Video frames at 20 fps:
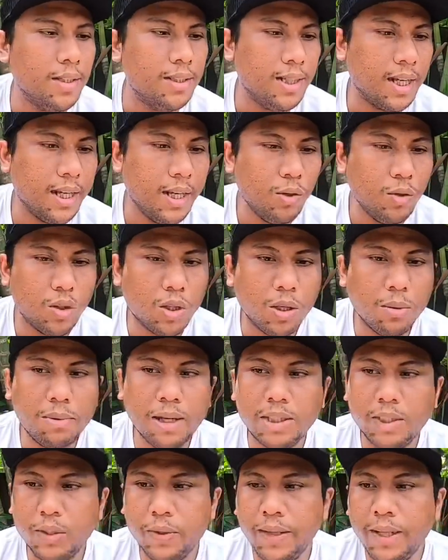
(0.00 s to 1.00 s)
jadi untuk
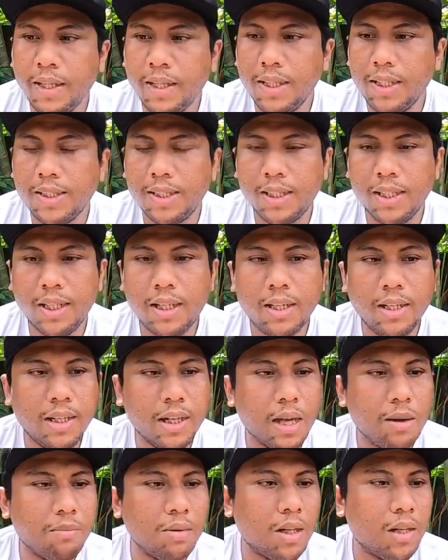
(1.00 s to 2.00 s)
bajuin di sini
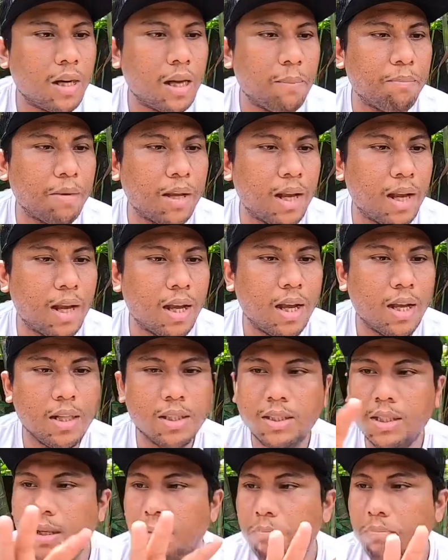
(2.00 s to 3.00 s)
dia menerapkan
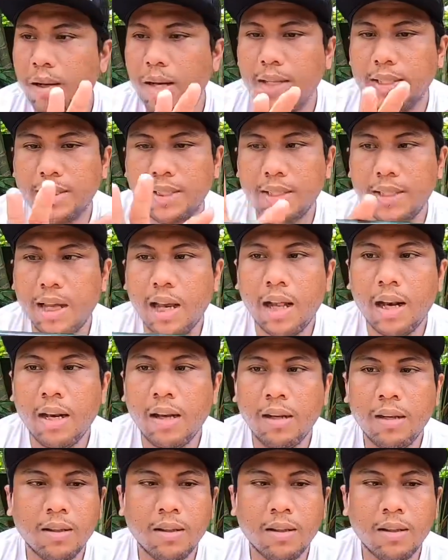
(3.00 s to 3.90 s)
Japan style